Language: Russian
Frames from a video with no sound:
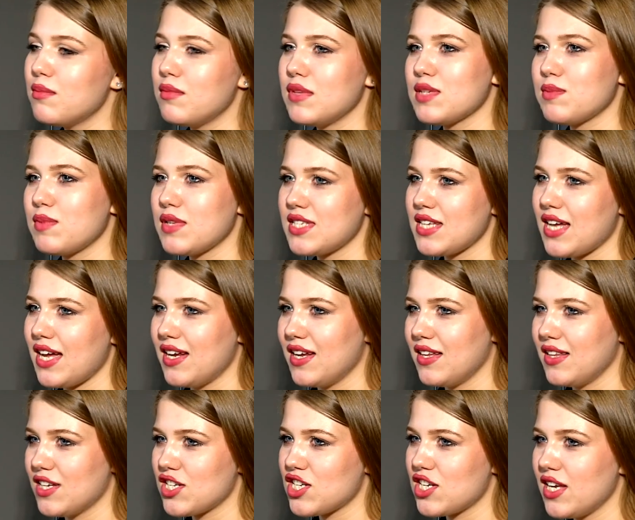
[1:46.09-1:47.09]
Мы
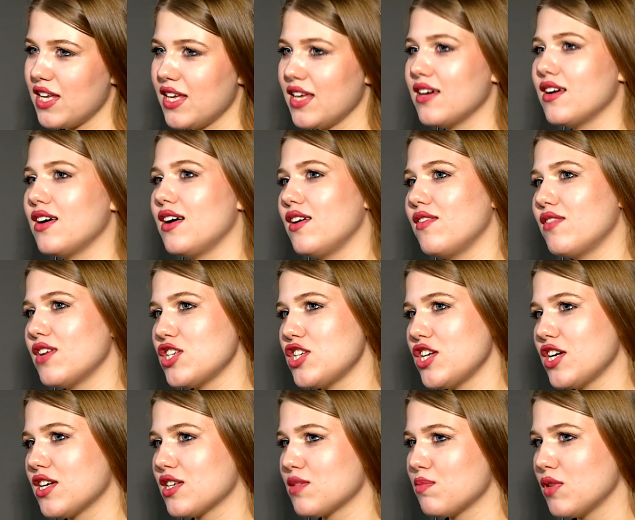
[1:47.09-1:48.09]
специально нашли э,
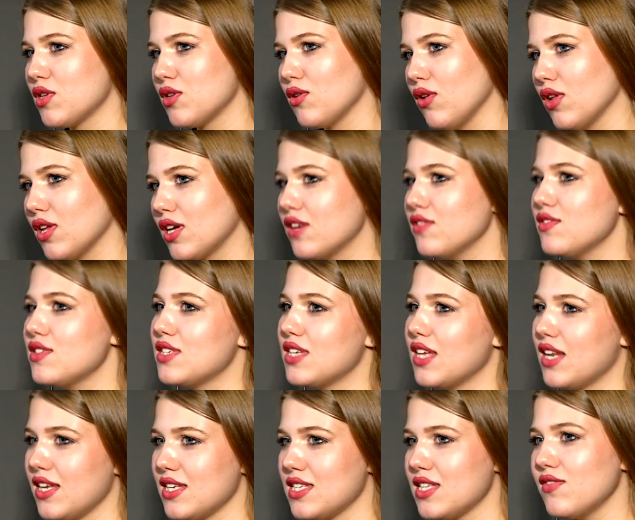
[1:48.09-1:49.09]
врачей-косметологов,
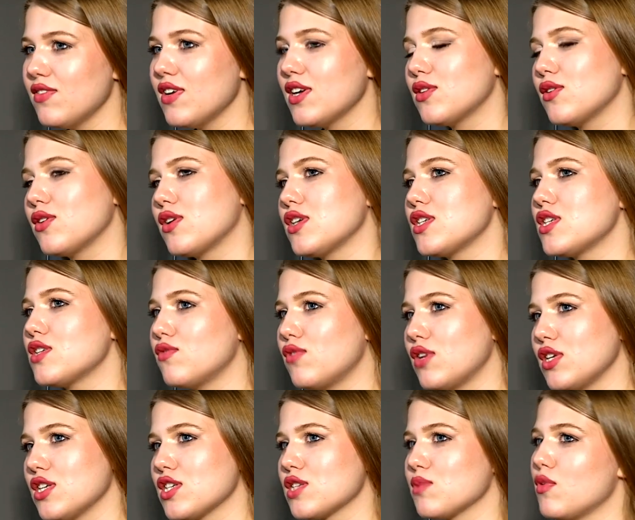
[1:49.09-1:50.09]
стилистов, которые
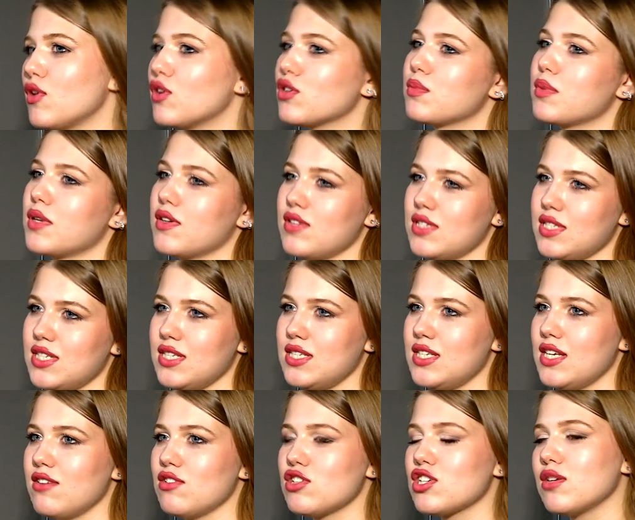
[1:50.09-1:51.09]
сегодня смогут провести
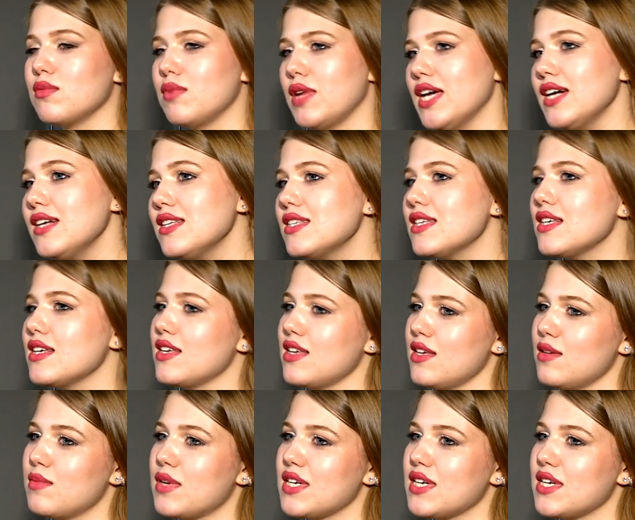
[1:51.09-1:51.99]
девочкам лекции и